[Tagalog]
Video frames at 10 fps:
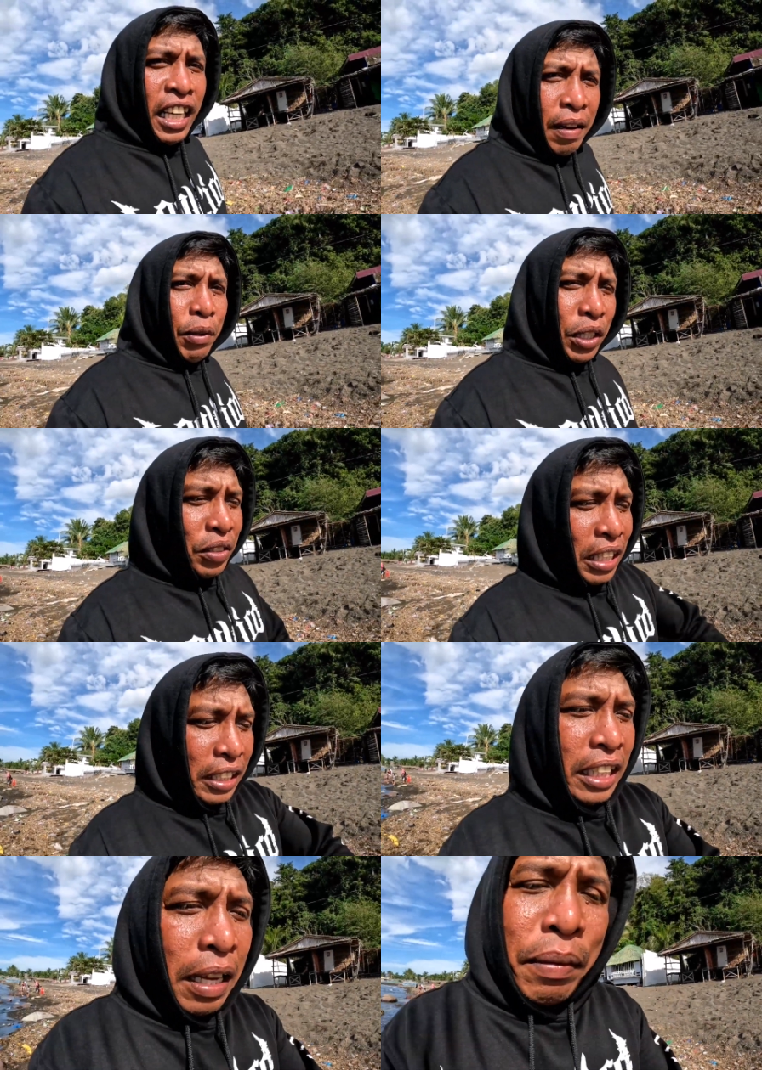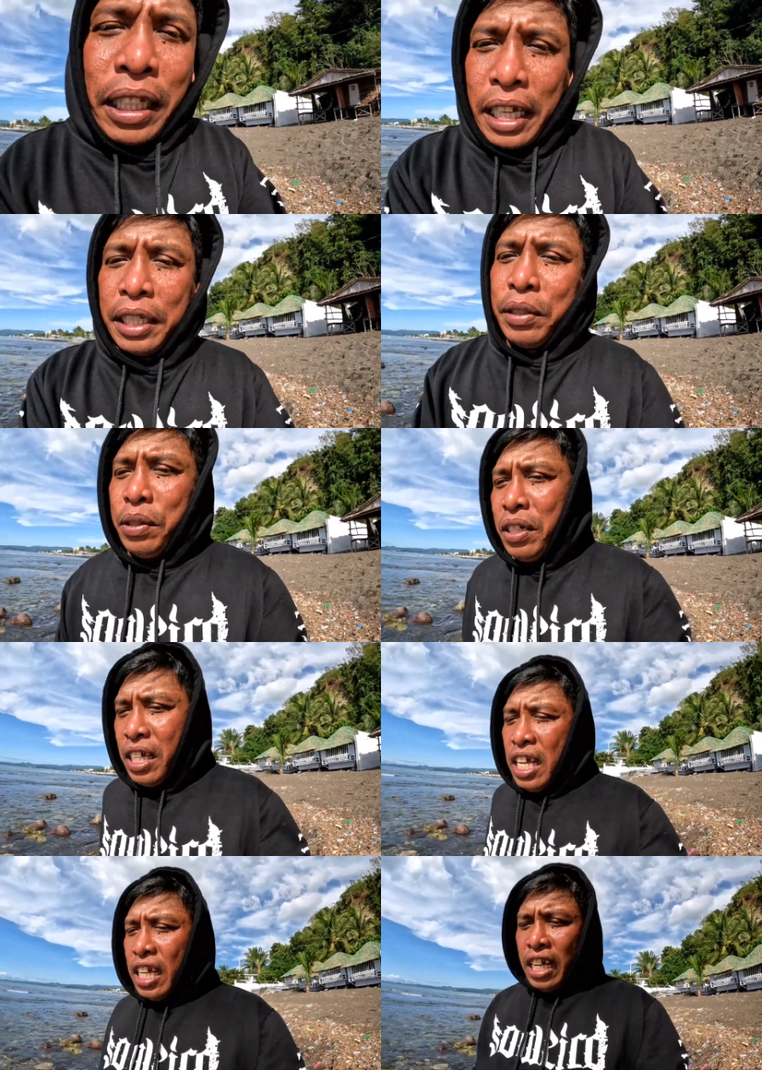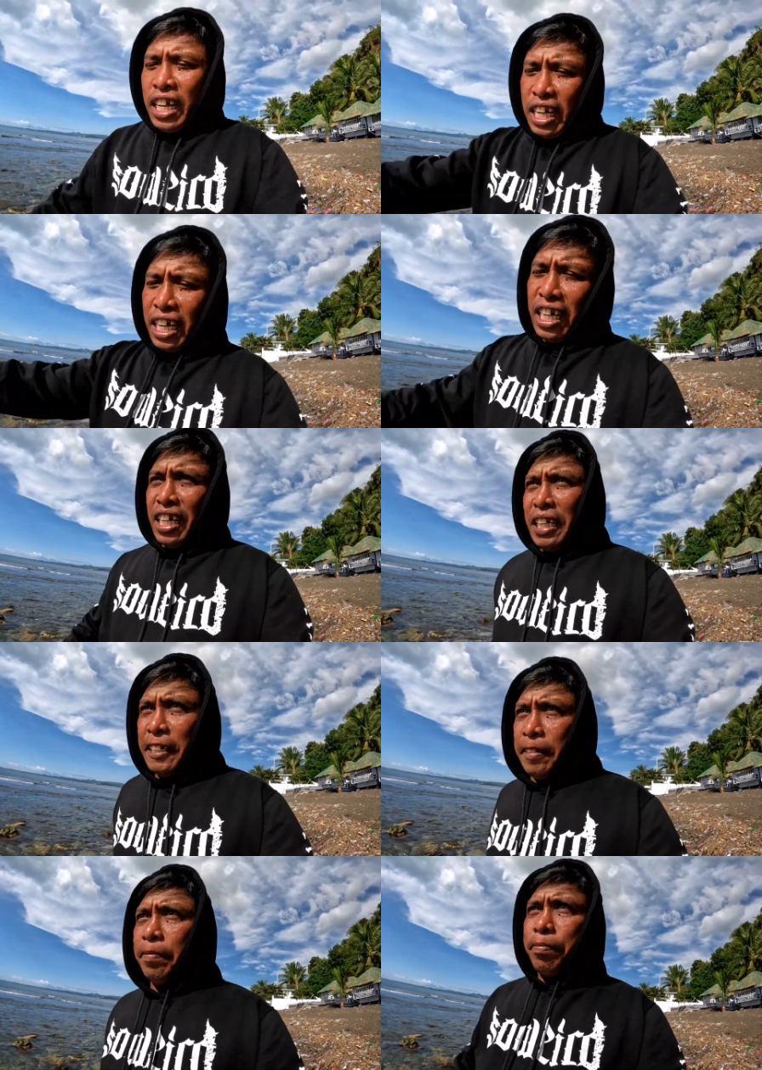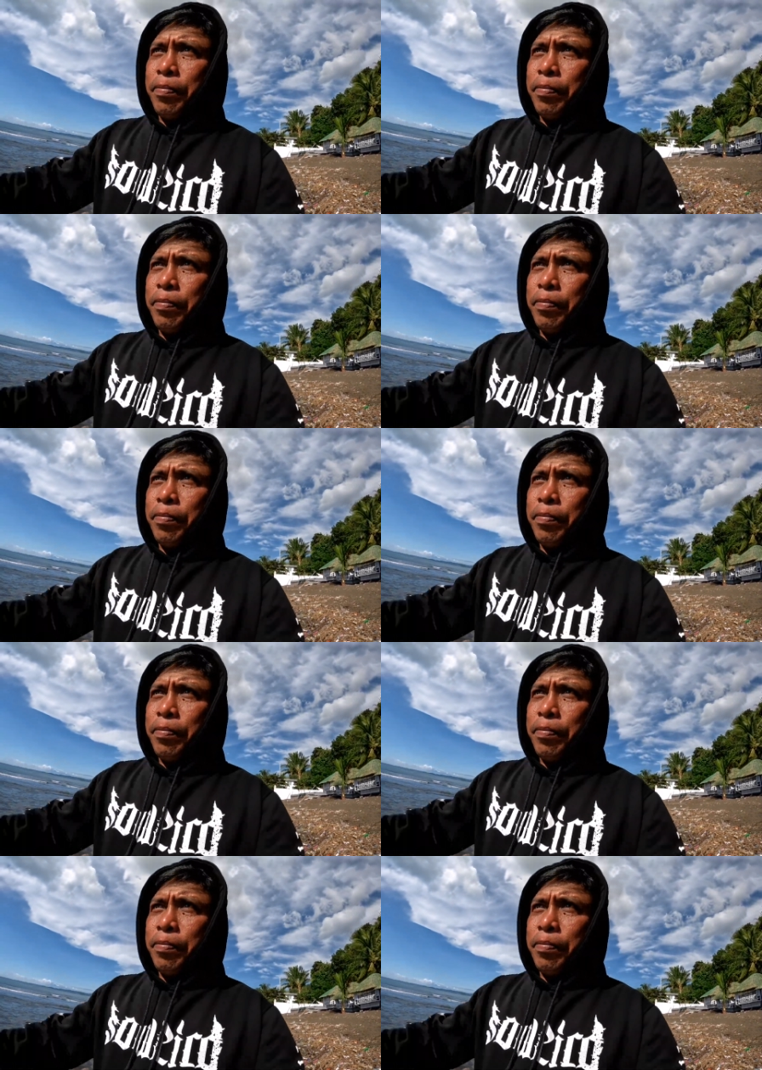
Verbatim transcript: Kamura yun niya sinama tayo. Ah uh,